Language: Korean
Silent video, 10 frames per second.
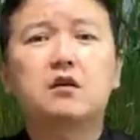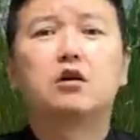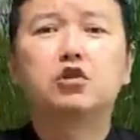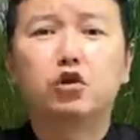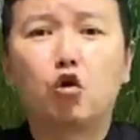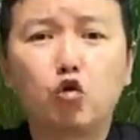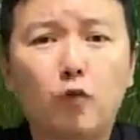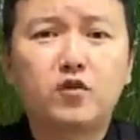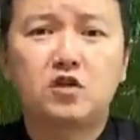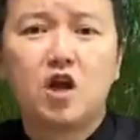거느리고
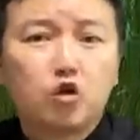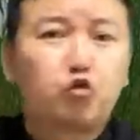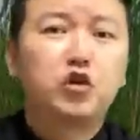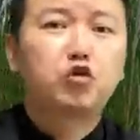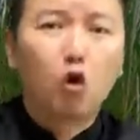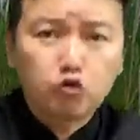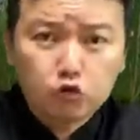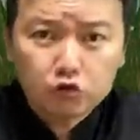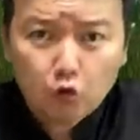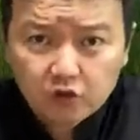놈들
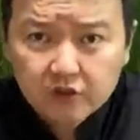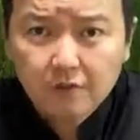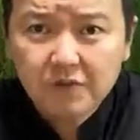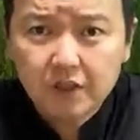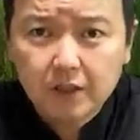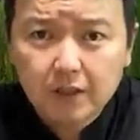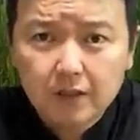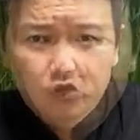뒤통수를 노릴 겁니다.